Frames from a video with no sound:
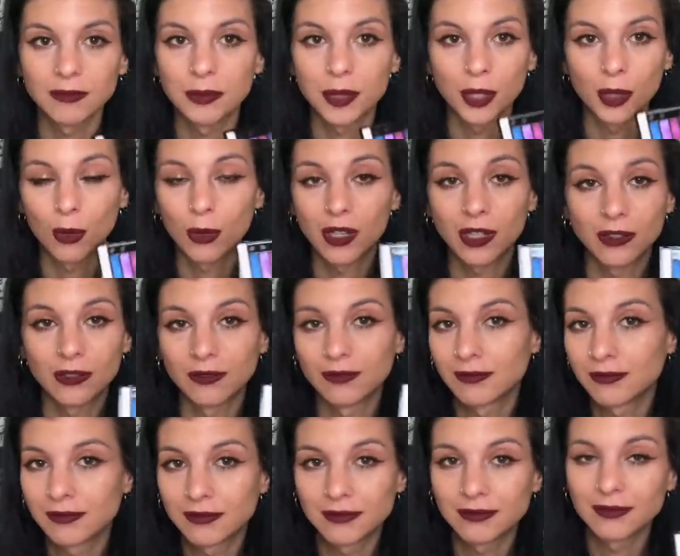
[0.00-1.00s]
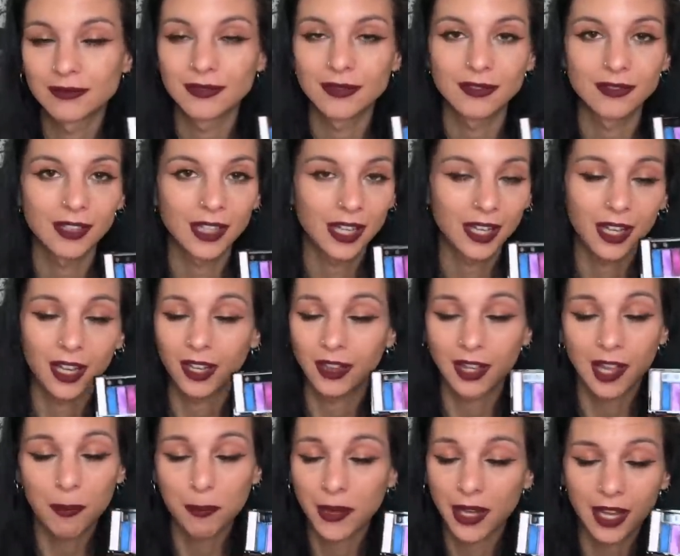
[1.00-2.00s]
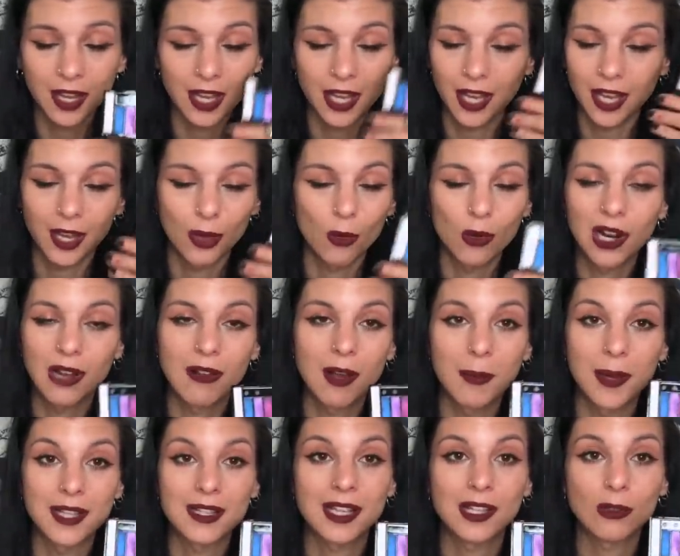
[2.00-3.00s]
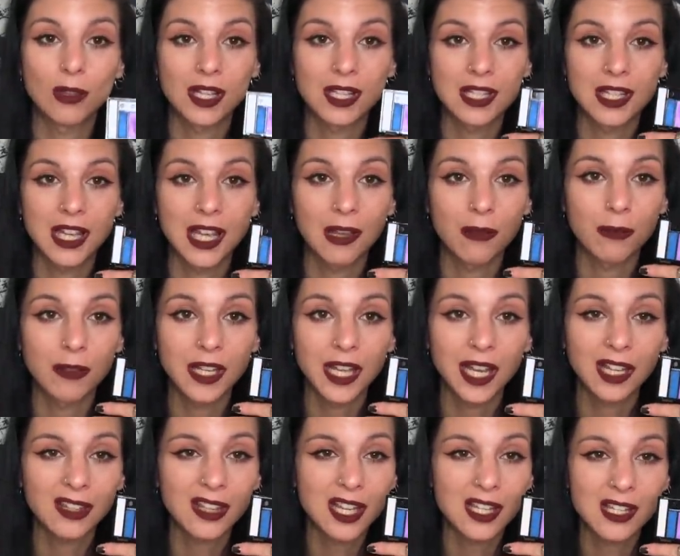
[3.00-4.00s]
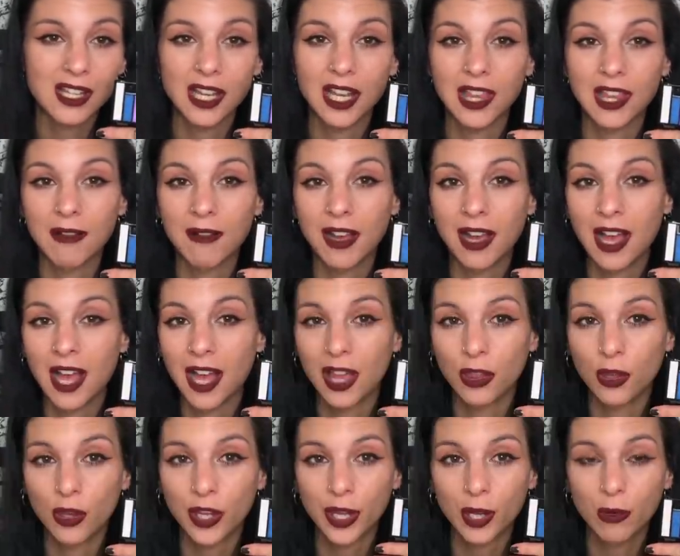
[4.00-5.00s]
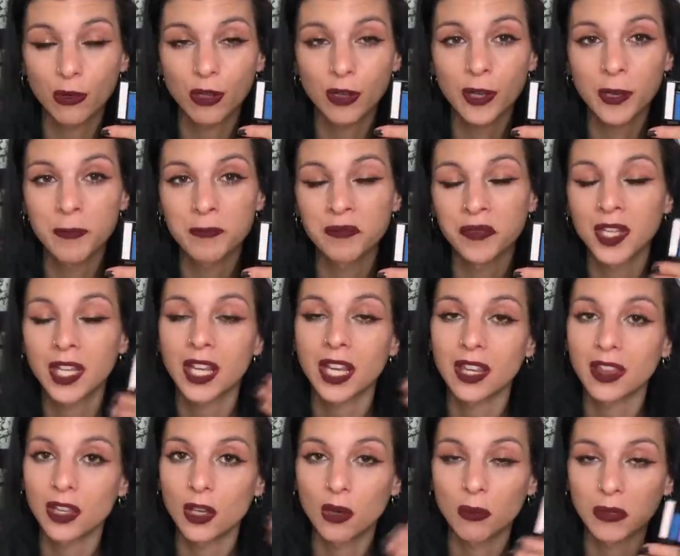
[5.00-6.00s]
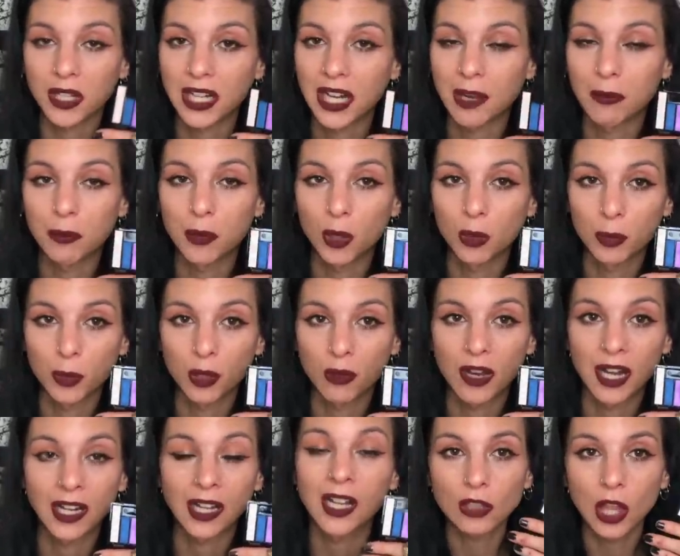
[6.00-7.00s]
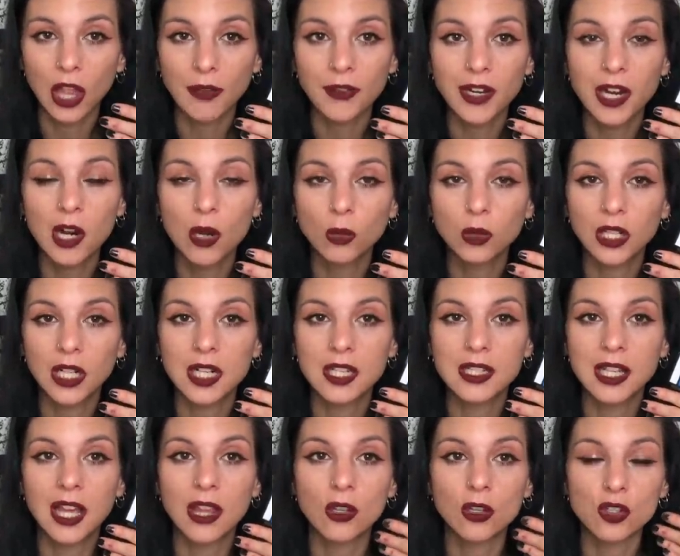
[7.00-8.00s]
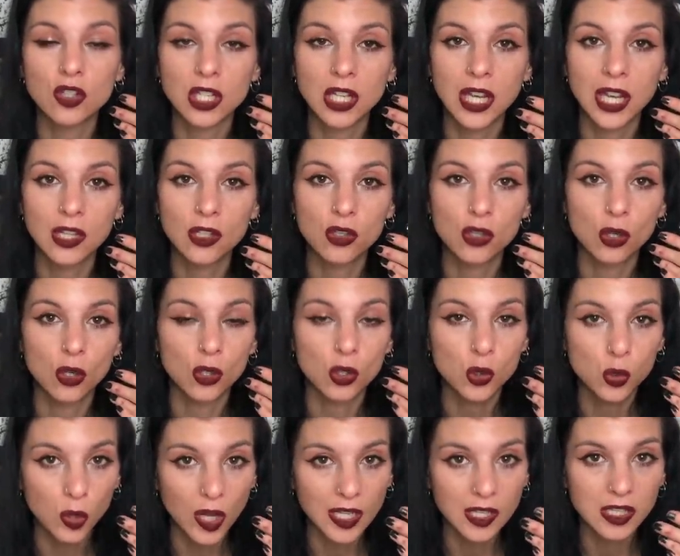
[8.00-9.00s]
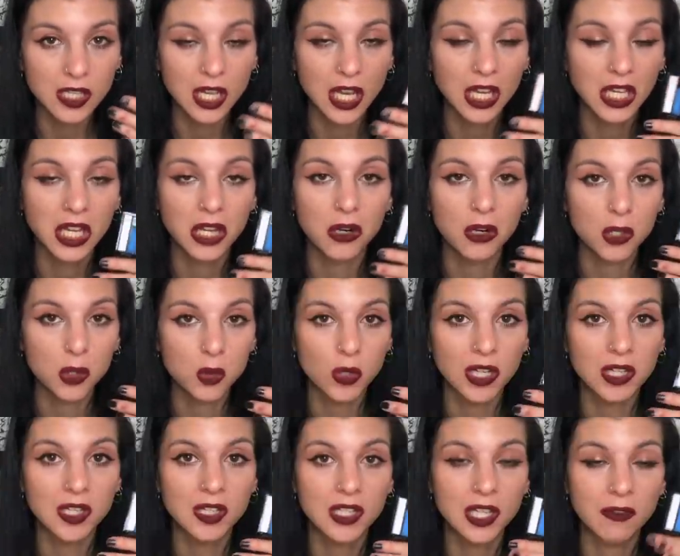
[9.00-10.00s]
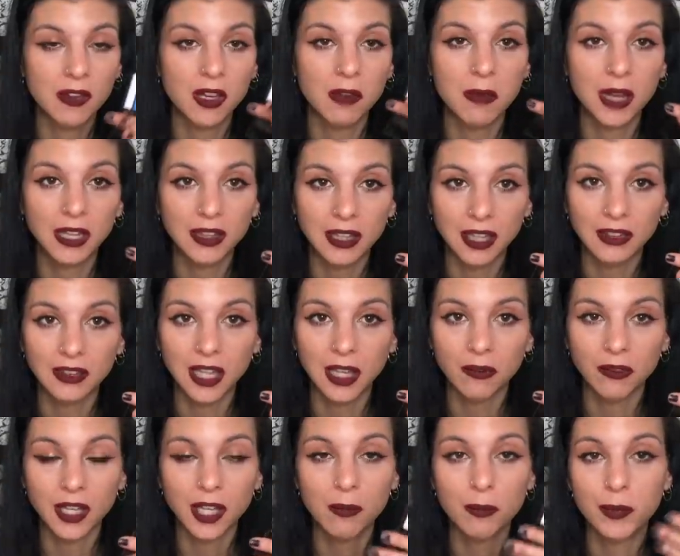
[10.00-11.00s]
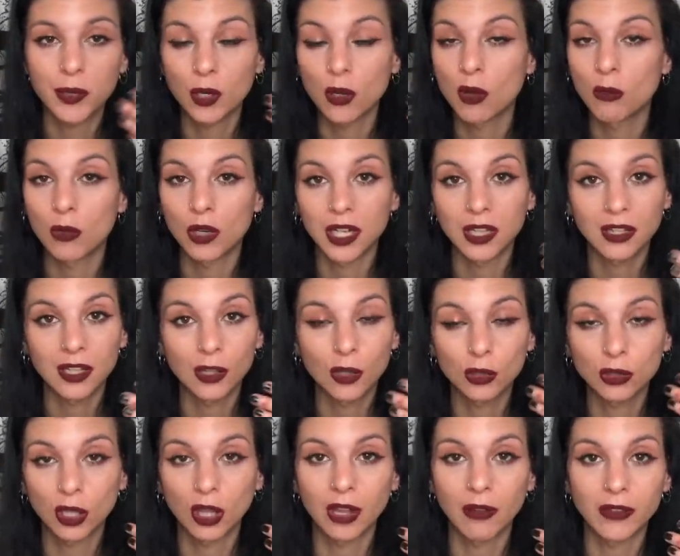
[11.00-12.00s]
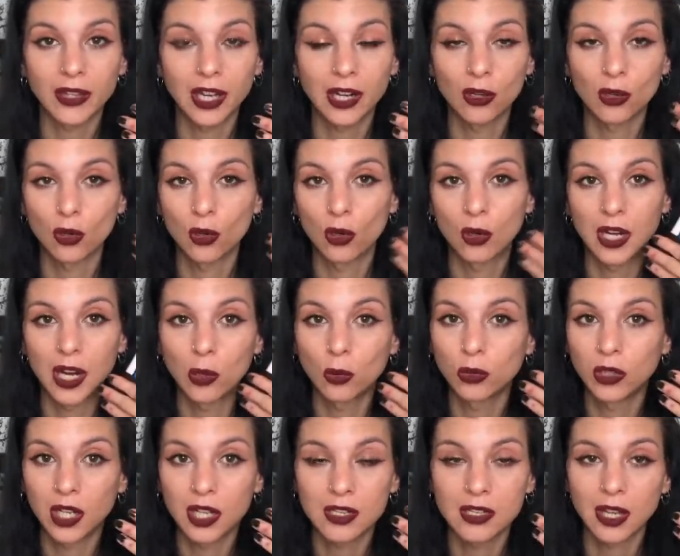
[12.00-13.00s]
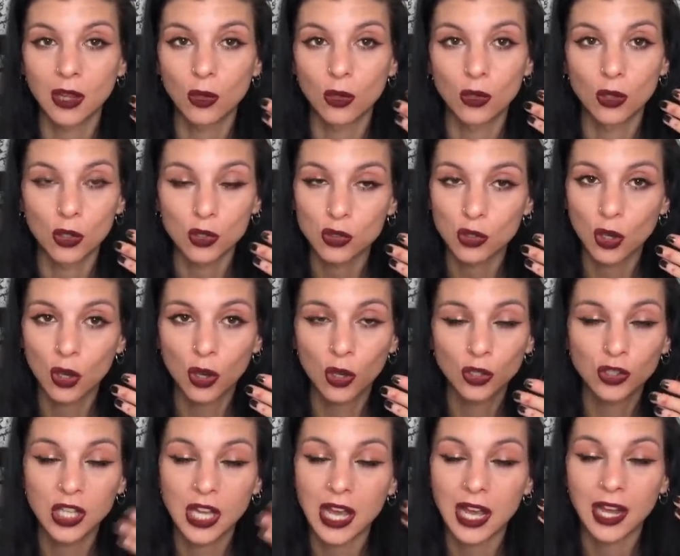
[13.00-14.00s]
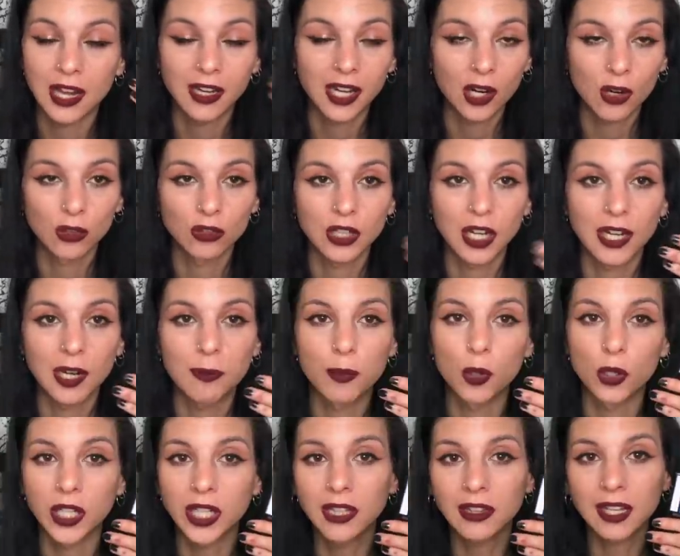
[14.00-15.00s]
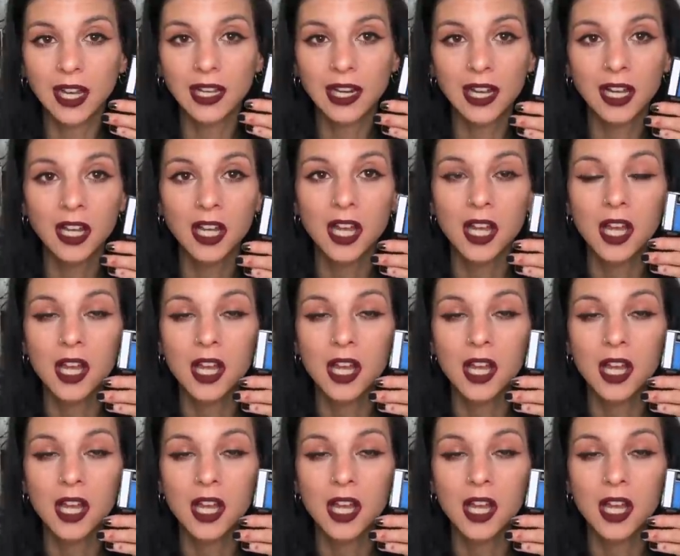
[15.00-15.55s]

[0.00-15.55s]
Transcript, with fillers: pero bueno, etapas que una va pasando, así que vi esta, se quedaba a 2 euros y digo, mira, por probar. Todavía no la he utilizado, sí que he hecho swatches y en los swatches se ve bastante bien, pero como les digo, todavía no la he utilizado en los ojos, ya les contaré por Instagram,